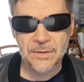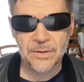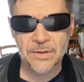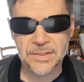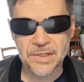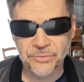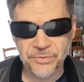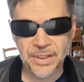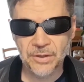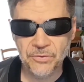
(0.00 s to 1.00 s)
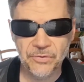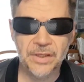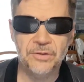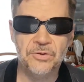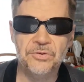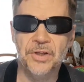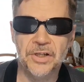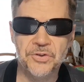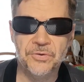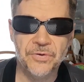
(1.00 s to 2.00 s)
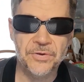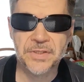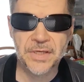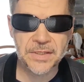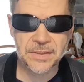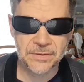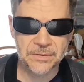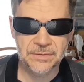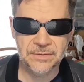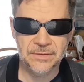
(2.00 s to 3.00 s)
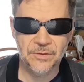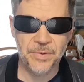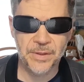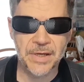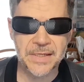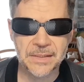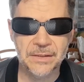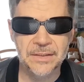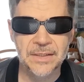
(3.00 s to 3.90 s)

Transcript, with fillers: ça vous fait découvrir donc une région française, le Pays Basque.